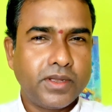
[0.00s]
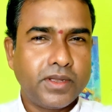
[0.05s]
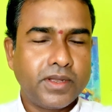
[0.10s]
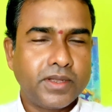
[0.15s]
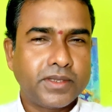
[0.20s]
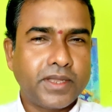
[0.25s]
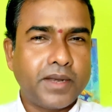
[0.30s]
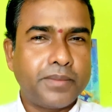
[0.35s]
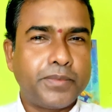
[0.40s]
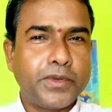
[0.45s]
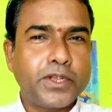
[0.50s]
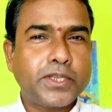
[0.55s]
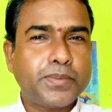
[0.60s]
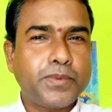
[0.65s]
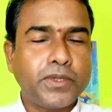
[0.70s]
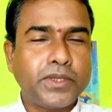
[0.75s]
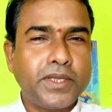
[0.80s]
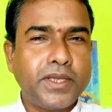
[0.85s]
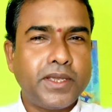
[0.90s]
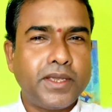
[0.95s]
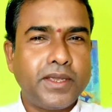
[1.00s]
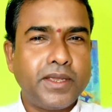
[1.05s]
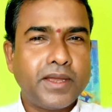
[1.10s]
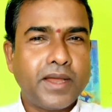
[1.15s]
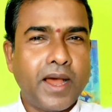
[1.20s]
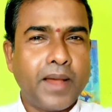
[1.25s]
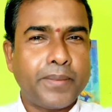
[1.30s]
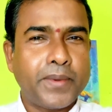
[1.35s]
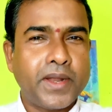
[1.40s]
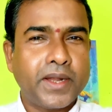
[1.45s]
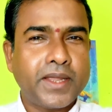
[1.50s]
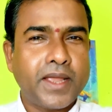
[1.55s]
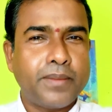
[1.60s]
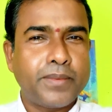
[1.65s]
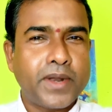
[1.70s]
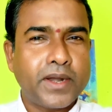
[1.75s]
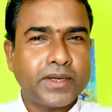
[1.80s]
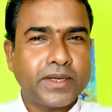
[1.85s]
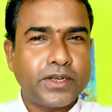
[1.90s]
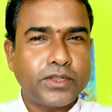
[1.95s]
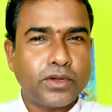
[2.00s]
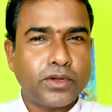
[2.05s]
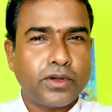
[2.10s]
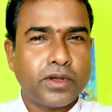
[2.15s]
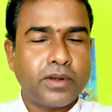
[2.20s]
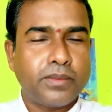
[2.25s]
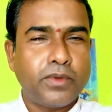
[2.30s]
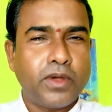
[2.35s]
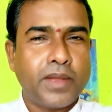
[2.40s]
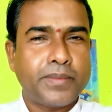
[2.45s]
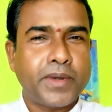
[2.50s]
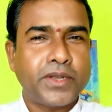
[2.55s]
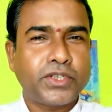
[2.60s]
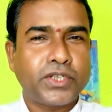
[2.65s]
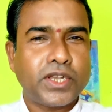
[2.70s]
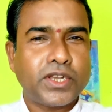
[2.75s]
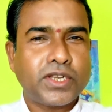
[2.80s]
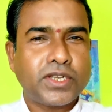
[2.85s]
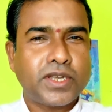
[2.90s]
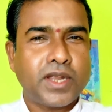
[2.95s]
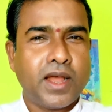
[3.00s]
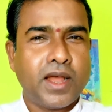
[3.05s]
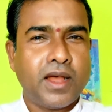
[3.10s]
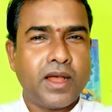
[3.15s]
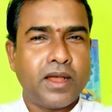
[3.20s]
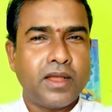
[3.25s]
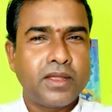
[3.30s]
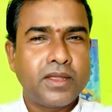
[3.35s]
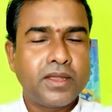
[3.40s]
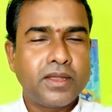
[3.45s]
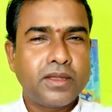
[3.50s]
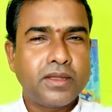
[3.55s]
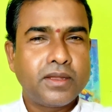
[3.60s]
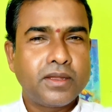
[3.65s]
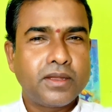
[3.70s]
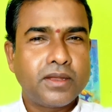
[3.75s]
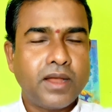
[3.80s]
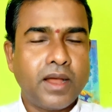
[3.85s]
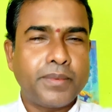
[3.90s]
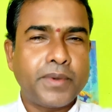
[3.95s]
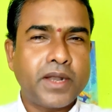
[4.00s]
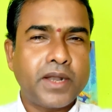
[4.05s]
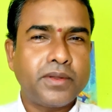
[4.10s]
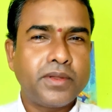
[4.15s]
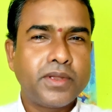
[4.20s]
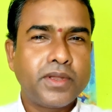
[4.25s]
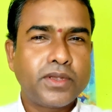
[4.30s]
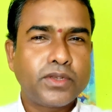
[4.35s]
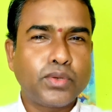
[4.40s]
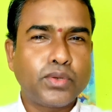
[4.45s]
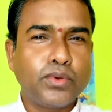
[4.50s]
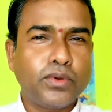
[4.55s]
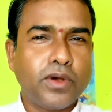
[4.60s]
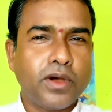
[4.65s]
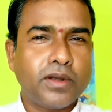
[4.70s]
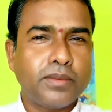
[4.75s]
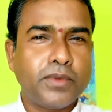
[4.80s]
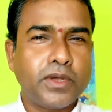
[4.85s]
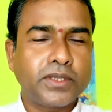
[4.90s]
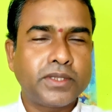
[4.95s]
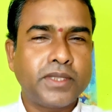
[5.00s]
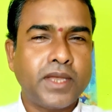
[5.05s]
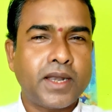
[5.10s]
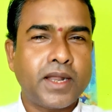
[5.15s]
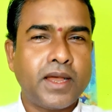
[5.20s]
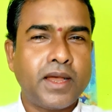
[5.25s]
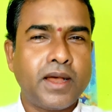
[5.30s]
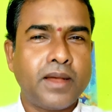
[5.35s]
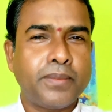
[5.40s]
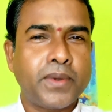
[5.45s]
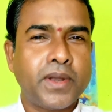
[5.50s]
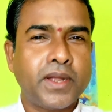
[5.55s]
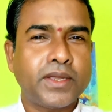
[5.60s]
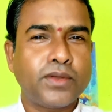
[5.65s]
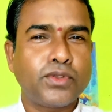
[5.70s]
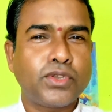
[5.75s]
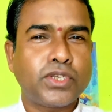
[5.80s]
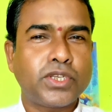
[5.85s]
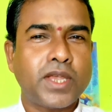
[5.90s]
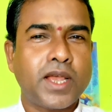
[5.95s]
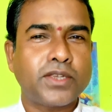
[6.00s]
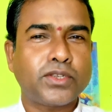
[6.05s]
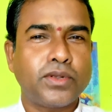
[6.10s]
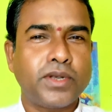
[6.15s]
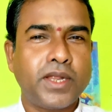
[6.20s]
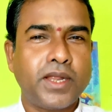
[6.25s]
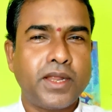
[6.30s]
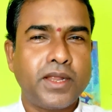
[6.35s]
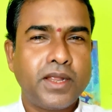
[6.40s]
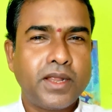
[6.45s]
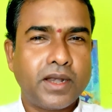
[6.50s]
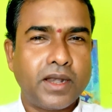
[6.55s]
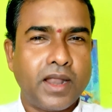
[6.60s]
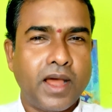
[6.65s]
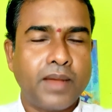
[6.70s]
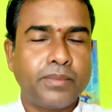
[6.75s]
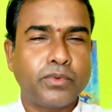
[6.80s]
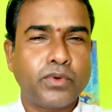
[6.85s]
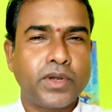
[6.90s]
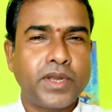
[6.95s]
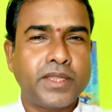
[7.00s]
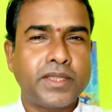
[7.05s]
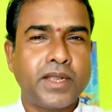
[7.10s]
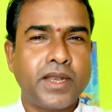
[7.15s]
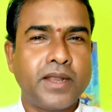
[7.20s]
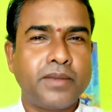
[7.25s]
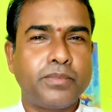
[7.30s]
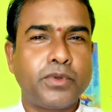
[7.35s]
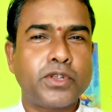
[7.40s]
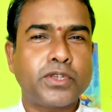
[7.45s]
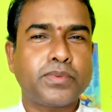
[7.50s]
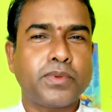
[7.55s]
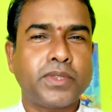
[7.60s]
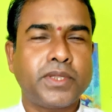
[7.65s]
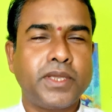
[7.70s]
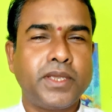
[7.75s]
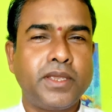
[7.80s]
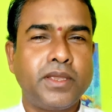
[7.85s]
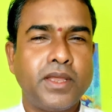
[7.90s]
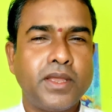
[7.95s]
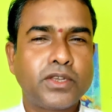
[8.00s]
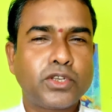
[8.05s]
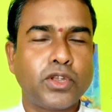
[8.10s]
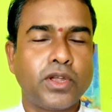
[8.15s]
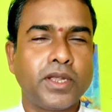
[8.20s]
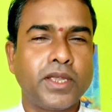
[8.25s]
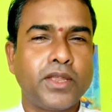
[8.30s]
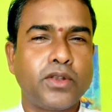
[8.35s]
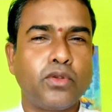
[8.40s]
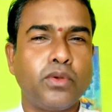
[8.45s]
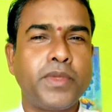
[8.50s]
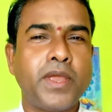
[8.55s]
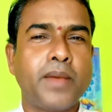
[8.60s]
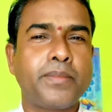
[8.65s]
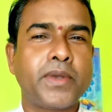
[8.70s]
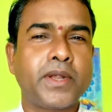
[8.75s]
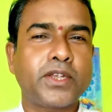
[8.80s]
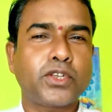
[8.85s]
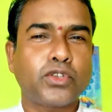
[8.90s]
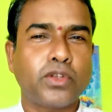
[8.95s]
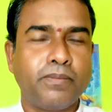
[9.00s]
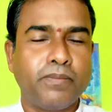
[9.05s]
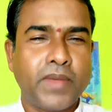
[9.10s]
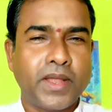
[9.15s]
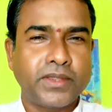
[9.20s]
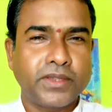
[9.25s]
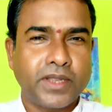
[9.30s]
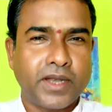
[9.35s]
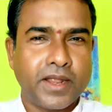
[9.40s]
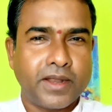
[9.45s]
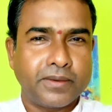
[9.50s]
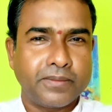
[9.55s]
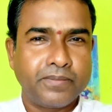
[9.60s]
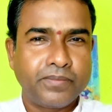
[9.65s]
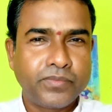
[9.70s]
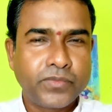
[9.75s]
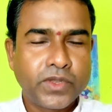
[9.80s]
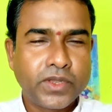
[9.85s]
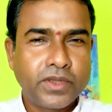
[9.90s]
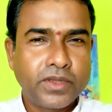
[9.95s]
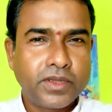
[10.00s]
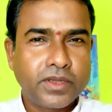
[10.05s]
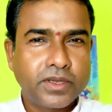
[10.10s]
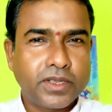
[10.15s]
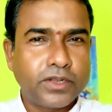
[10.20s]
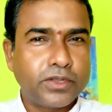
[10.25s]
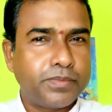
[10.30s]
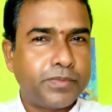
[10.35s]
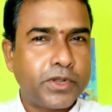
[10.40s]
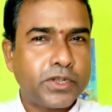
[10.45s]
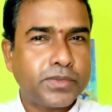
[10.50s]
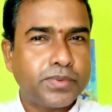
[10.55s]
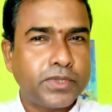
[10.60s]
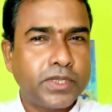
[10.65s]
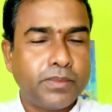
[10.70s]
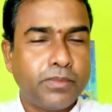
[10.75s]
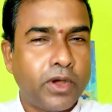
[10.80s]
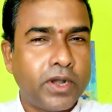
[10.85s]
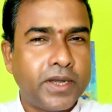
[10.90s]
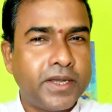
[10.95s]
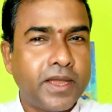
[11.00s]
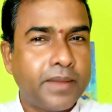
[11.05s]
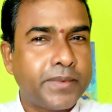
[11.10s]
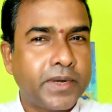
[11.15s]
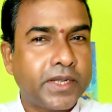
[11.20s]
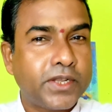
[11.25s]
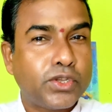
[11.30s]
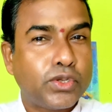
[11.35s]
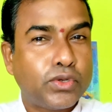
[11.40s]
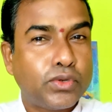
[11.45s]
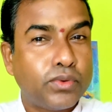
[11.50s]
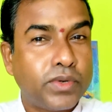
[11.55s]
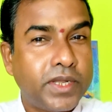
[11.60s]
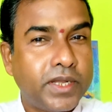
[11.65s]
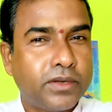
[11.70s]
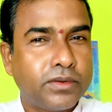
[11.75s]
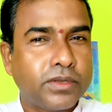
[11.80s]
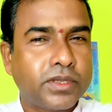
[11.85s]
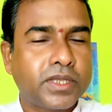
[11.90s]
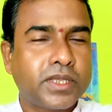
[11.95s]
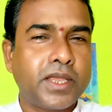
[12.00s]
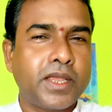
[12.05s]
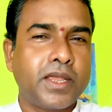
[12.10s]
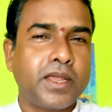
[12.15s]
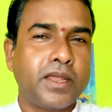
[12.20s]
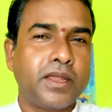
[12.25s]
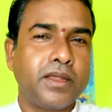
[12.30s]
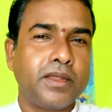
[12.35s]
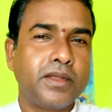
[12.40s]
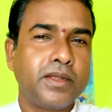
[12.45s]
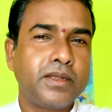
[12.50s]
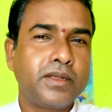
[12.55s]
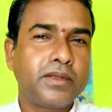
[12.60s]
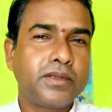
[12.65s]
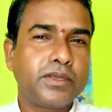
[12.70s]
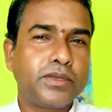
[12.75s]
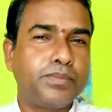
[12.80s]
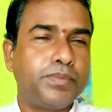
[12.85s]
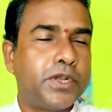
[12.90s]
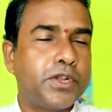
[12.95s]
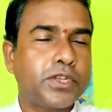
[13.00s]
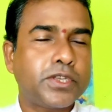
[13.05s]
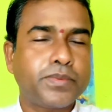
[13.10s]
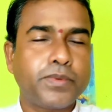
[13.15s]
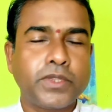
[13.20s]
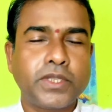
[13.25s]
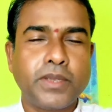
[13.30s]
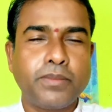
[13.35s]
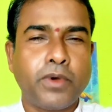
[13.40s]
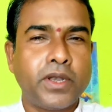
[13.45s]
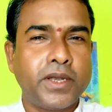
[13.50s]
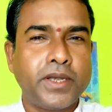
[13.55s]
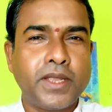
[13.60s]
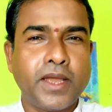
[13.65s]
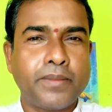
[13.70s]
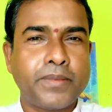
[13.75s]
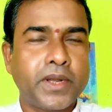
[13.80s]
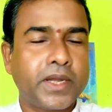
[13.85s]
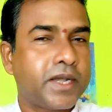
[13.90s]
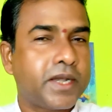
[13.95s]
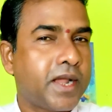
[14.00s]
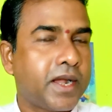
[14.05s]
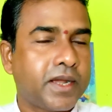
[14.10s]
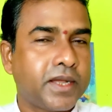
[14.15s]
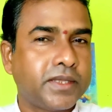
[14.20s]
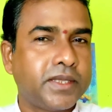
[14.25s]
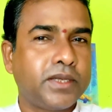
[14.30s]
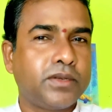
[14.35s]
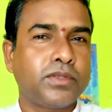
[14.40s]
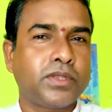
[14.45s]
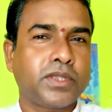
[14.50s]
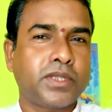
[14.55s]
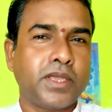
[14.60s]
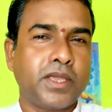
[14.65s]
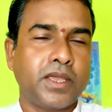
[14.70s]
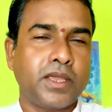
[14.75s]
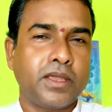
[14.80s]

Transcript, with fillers: তার বৃহস্পতি আপনাকে আপনার কৃতকর্ম আপনার চেষ্টা আপনার সুকর্মর দ্বারা আপনাকে উচ্চাসনে লাভ করিয়ে দিলেন বৃহস্পতি সঙ্গে রবি আপনাকে সম্মান দিলেন কিন্তু বৃহস্পতি বলেনি আপনাকে চুরি করতে বৃহস্পতি বলেনি আপনাকে ডাকাতি করতে